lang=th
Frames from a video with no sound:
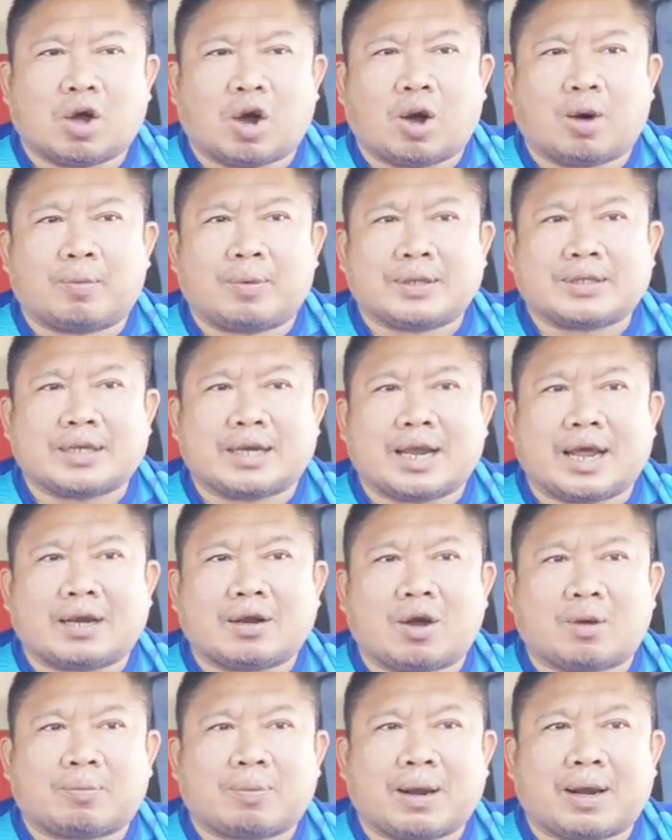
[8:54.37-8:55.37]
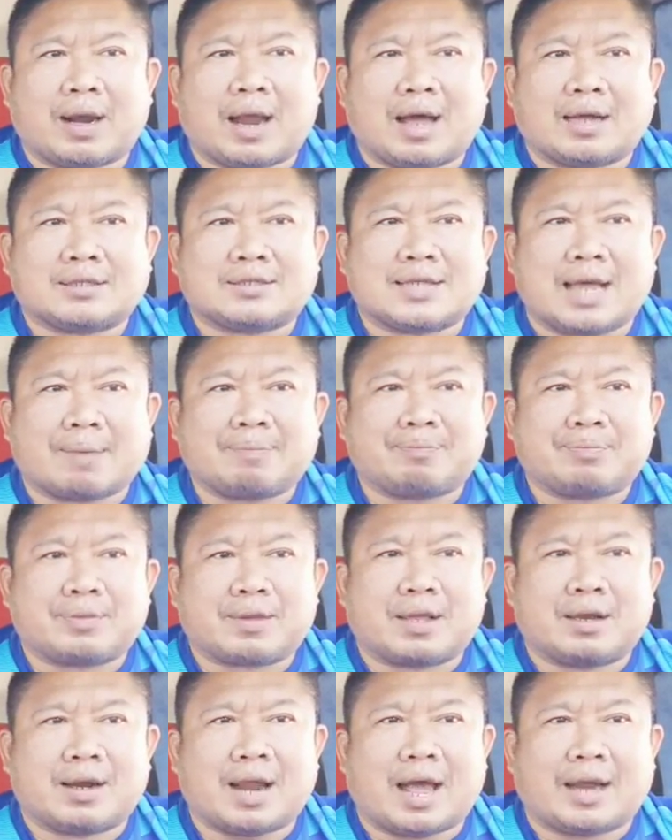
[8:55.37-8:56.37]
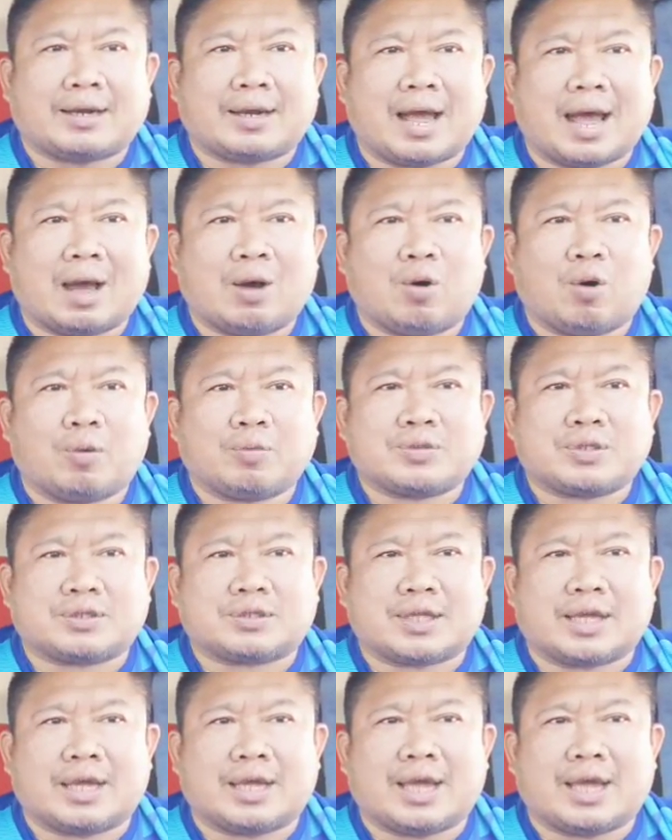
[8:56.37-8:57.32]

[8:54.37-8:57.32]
ก็ไปชนะนอกพลังทรัพย์ ลานนาโฮมสเต